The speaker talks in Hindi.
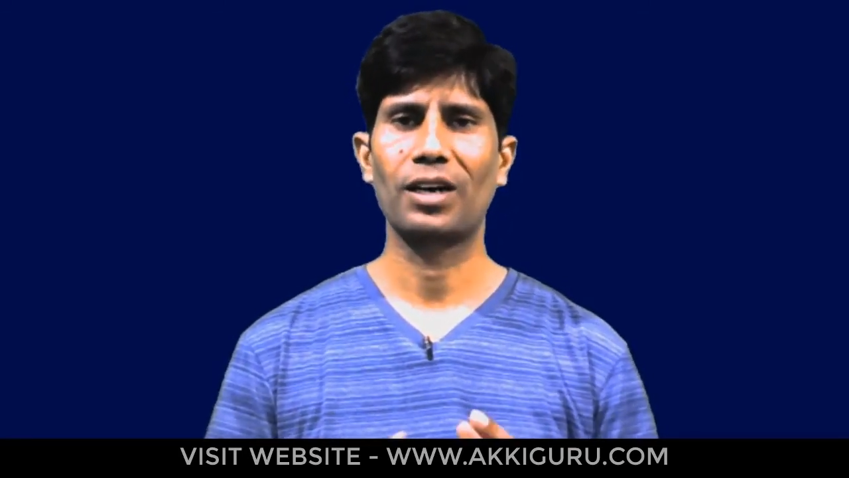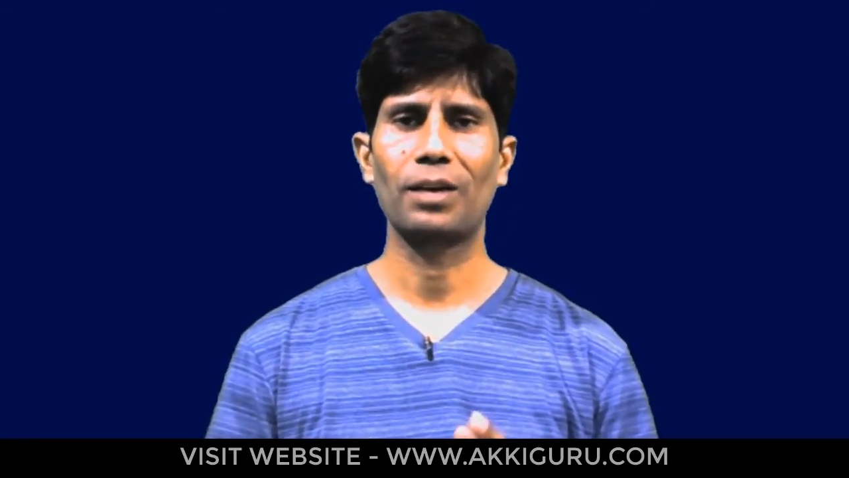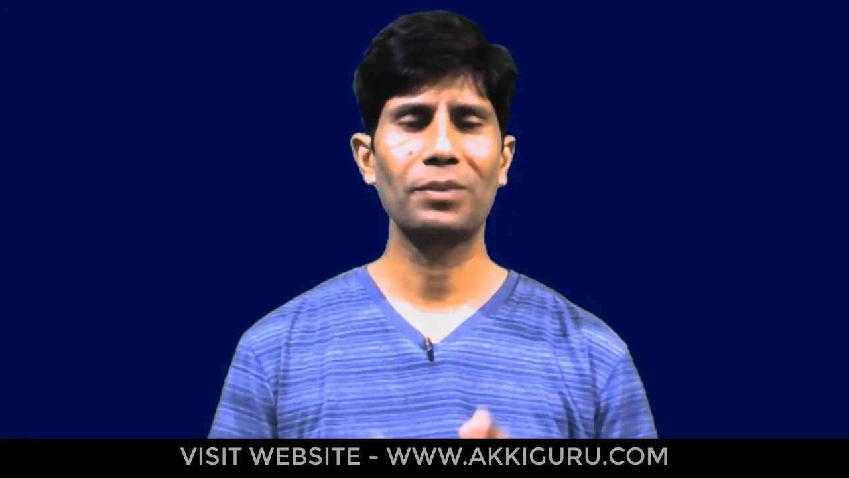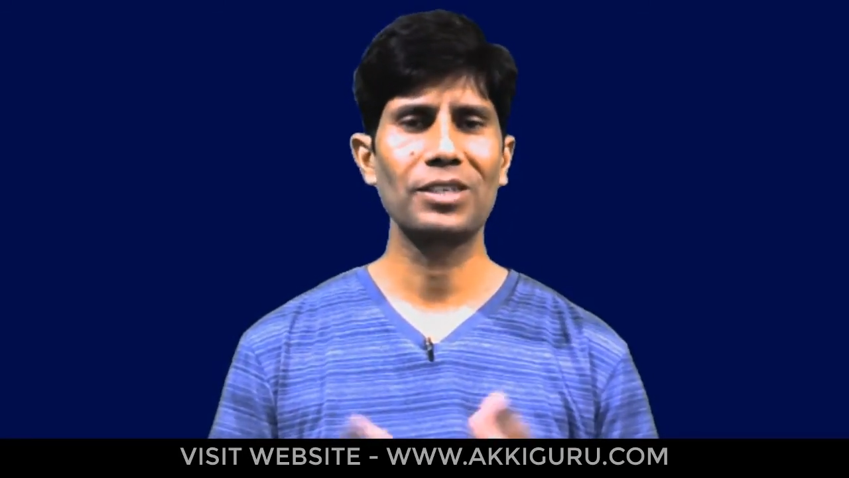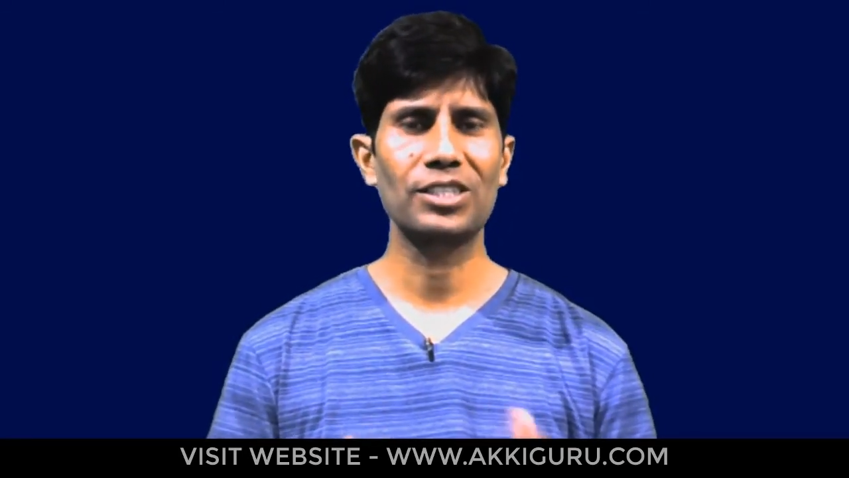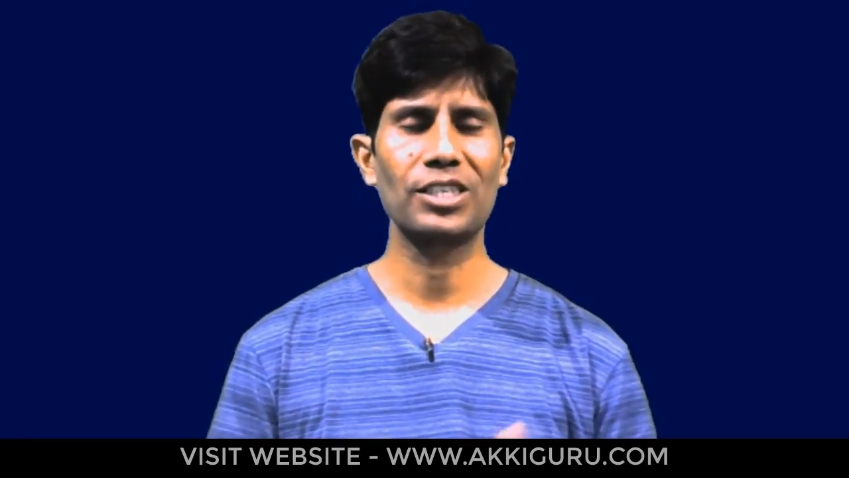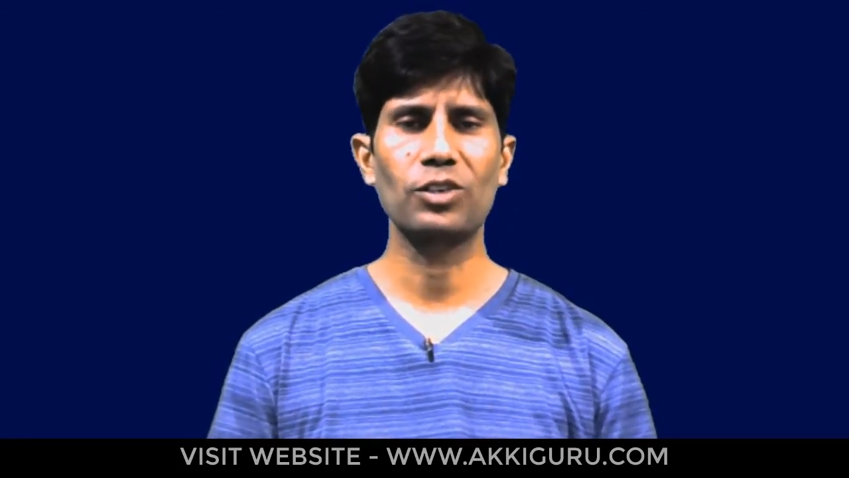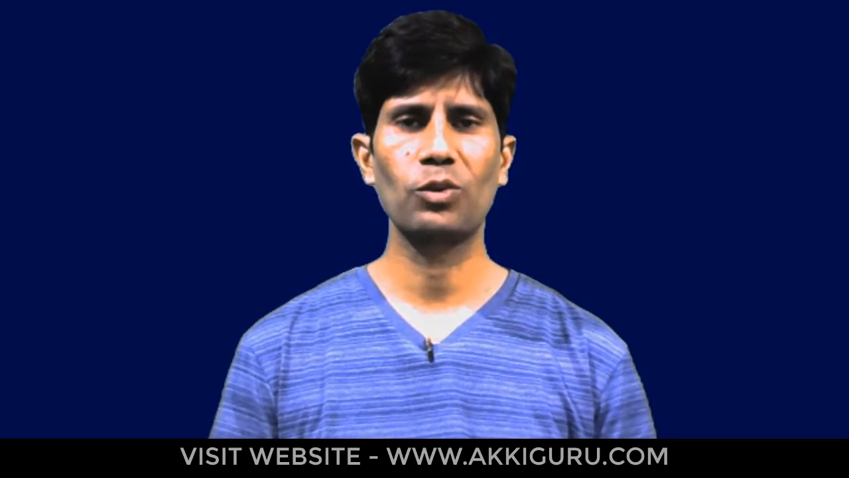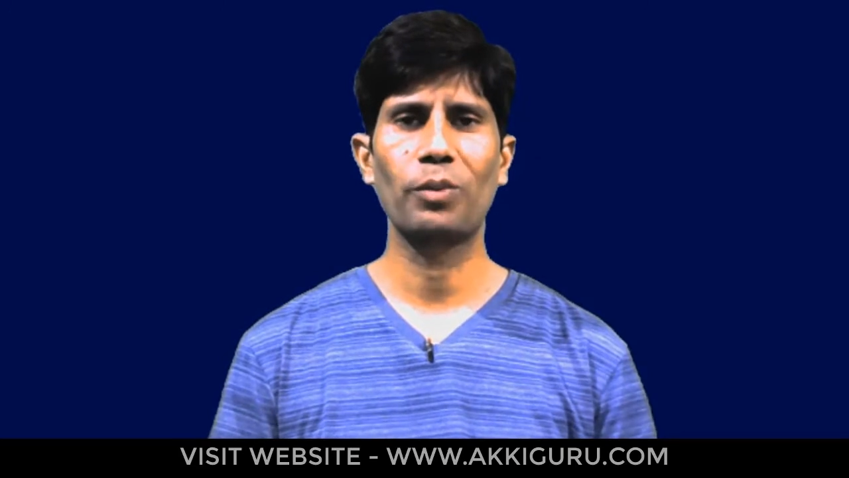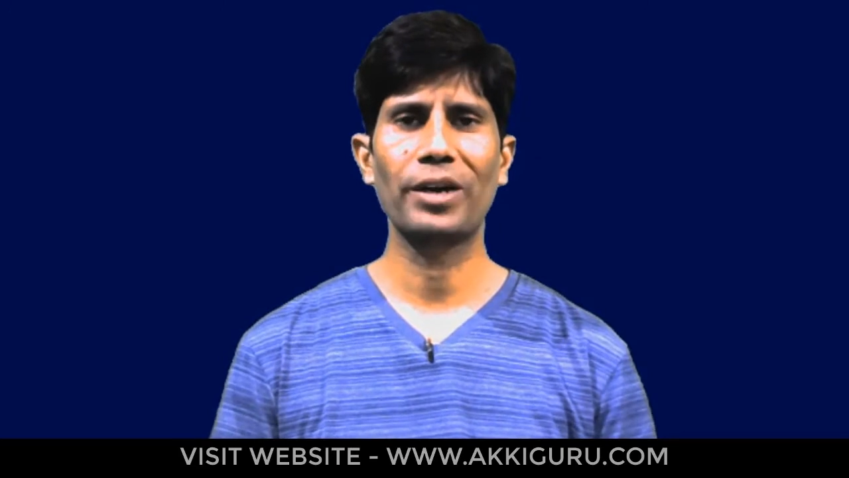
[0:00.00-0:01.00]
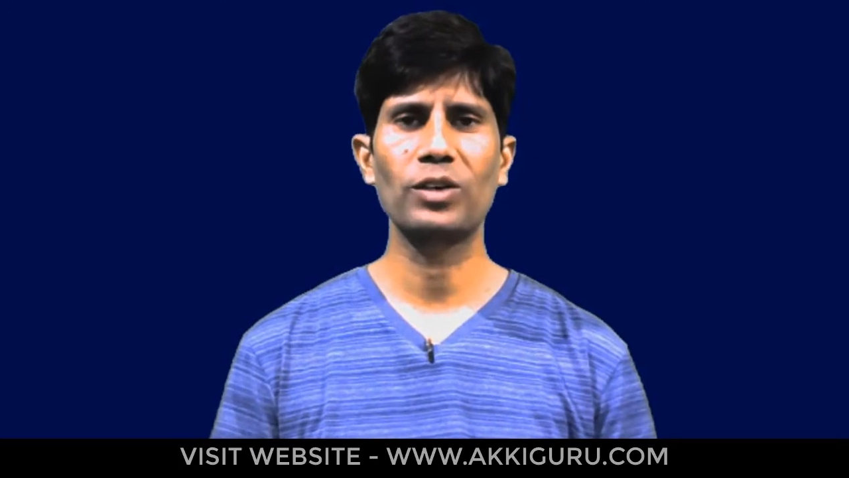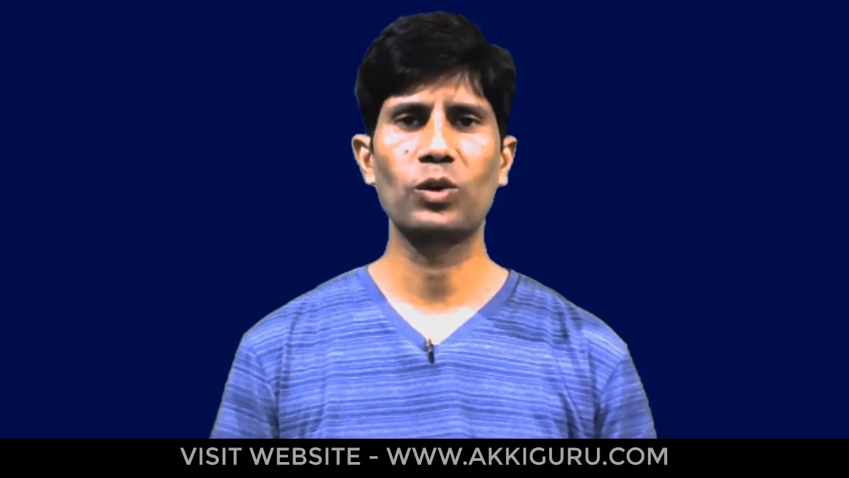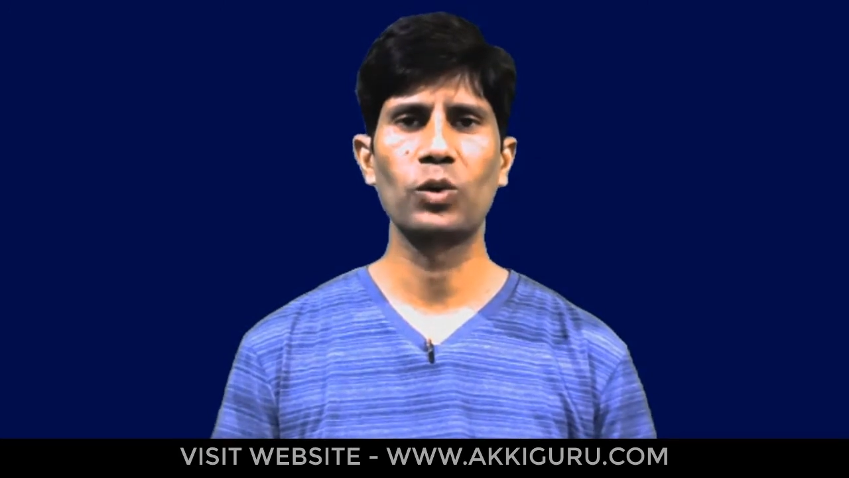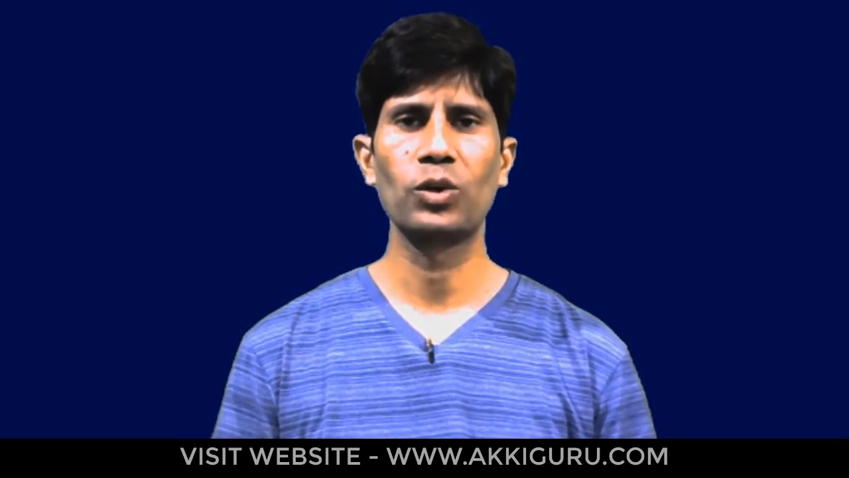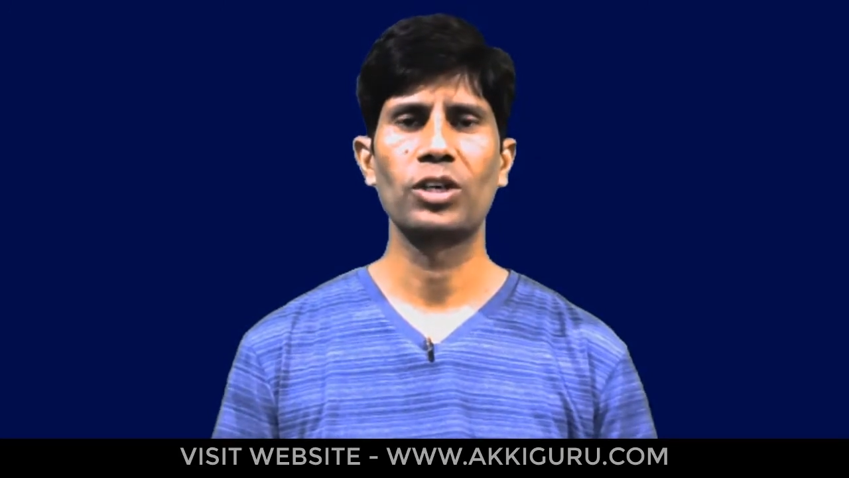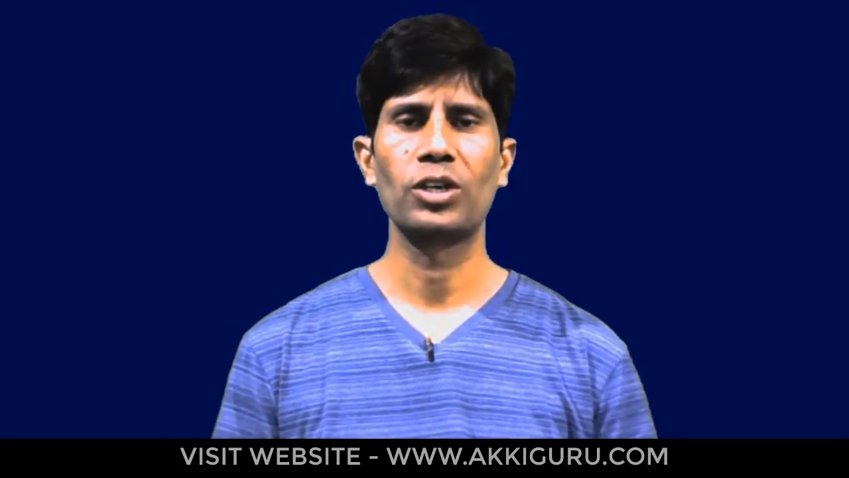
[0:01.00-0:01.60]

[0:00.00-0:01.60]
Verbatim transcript: अपनी स्टेट ऑफ माइंड को